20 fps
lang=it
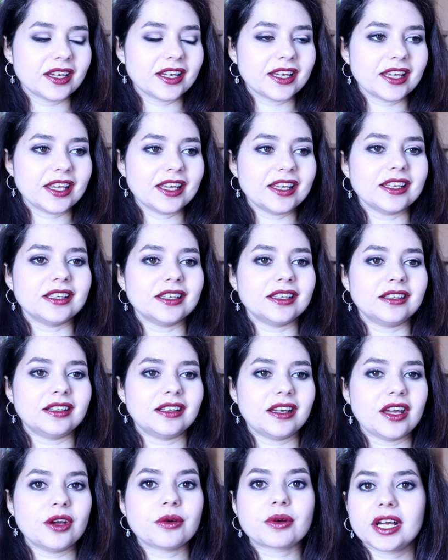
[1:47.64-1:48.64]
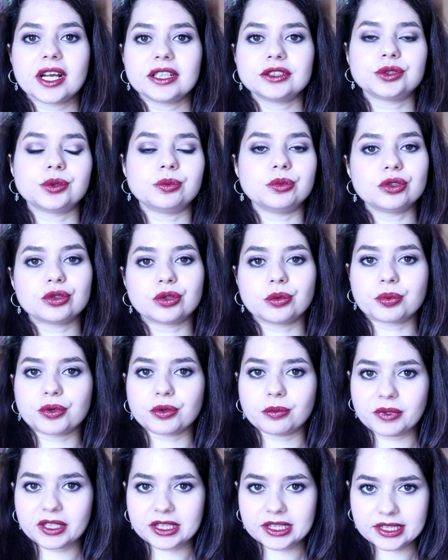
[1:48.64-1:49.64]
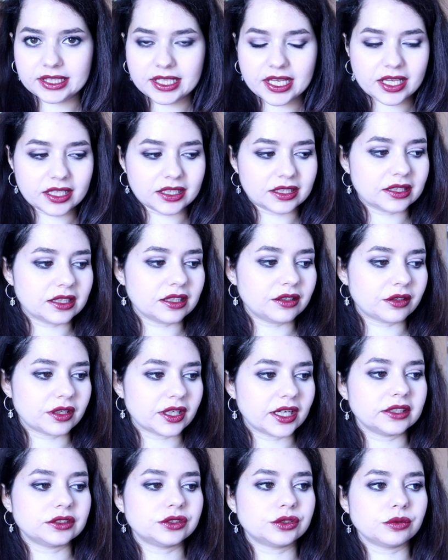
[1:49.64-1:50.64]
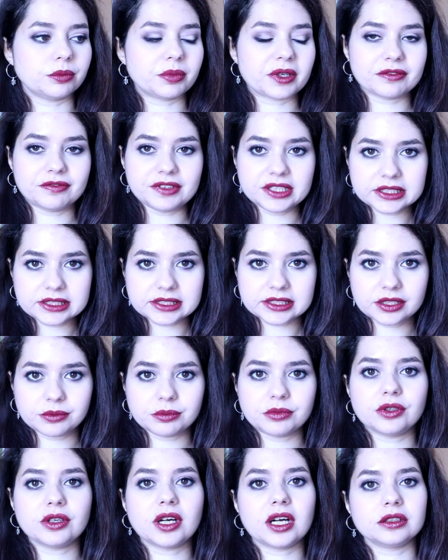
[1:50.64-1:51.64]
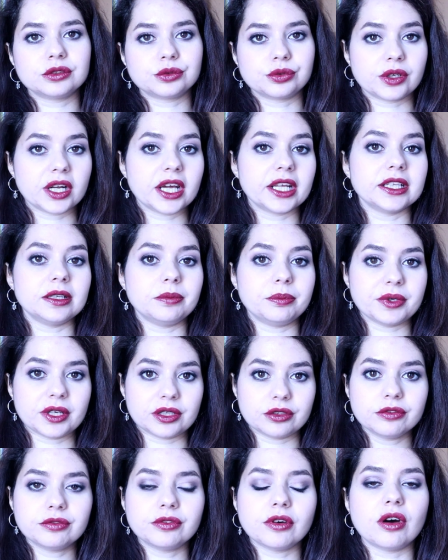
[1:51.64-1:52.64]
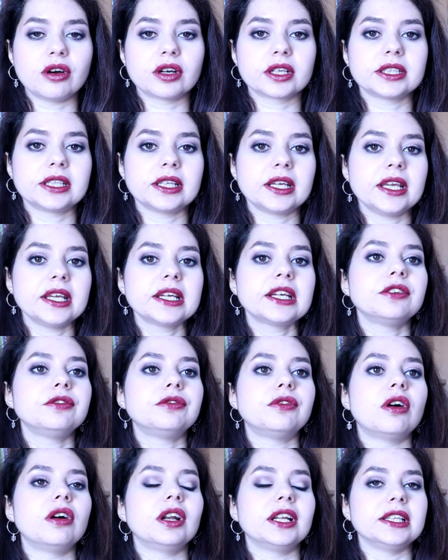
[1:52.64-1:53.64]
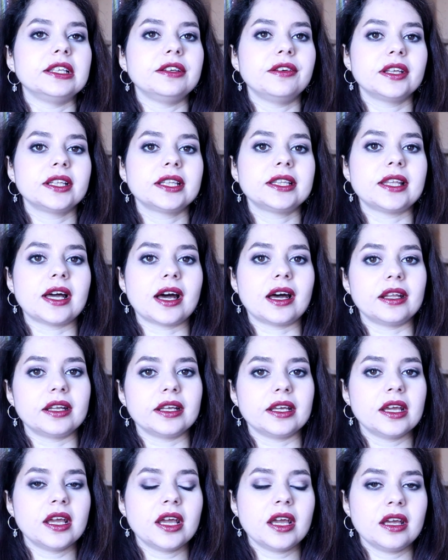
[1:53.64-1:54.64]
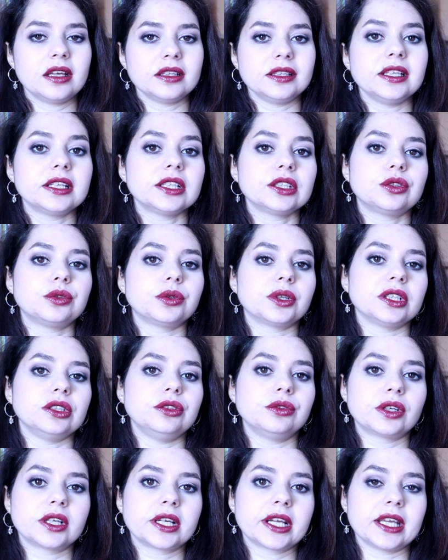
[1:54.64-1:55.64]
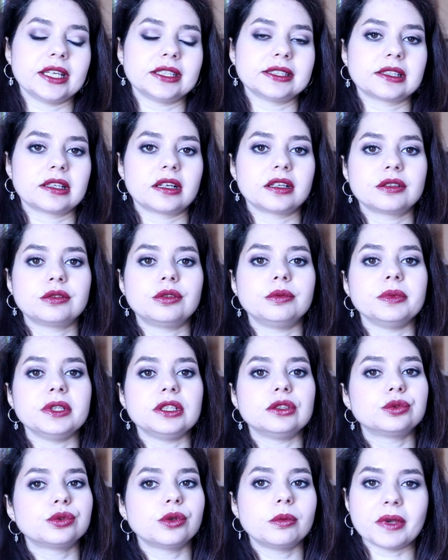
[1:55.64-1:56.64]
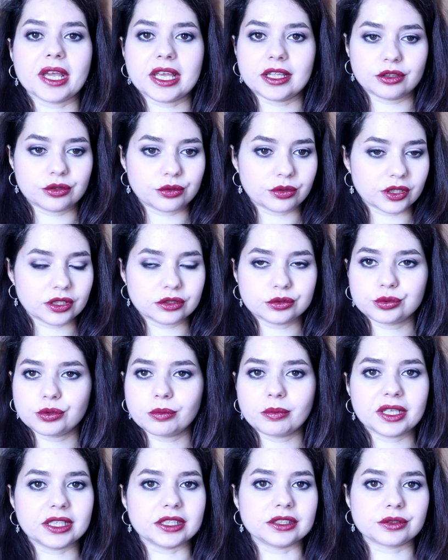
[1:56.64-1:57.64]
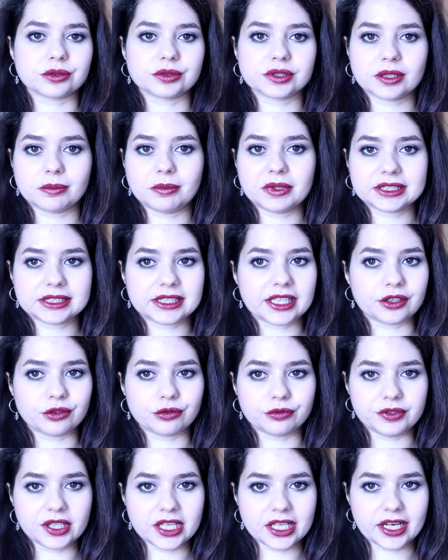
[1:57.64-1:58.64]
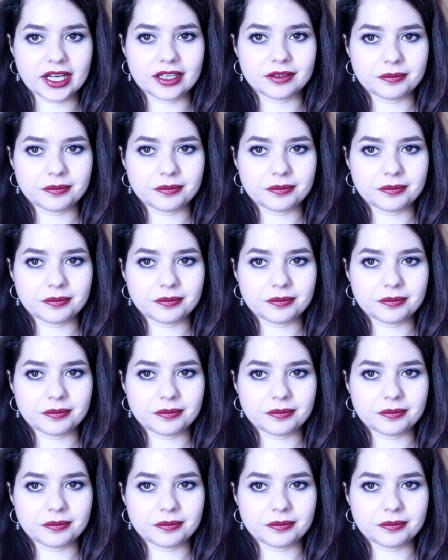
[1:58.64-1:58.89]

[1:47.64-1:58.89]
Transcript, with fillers: che eh, è un ragazzo molto promettente, un ragazzo bravissimo al suonare il pianoforte e che vuole diventare direttore d'orchestra come il suo mentore, il suo maestro Sebastiano Viera.